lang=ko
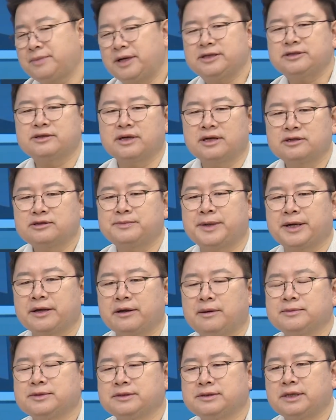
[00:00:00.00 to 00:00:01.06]
발생할 수밖에
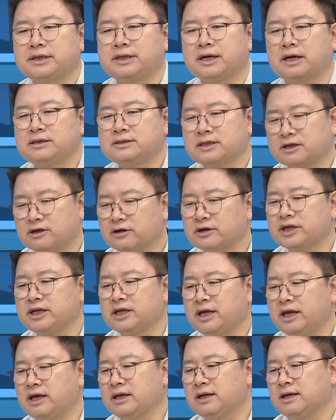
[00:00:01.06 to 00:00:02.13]
없는 데다가 이제
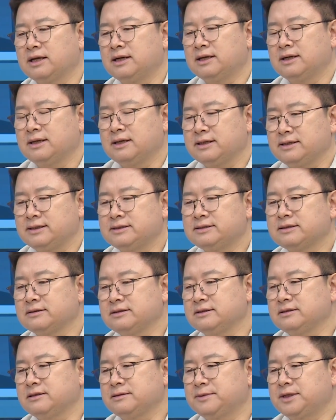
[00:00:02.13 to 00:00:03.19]
거기에
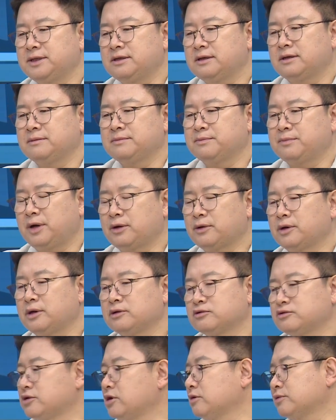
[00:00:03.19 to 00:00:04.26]
2021년
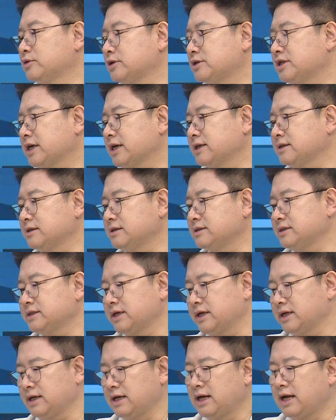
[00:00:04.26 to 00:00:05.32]
8월, 9월부터 시작해서
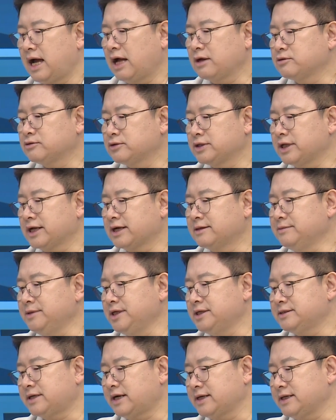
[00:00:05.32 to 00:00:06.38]
이제 한국은행 금리
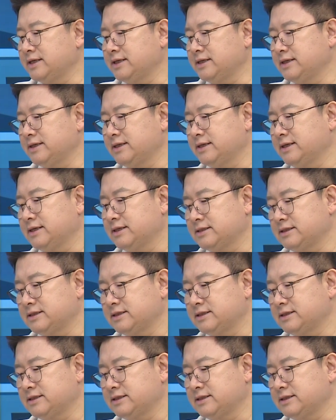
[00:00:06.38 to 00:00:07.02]
인상이 네.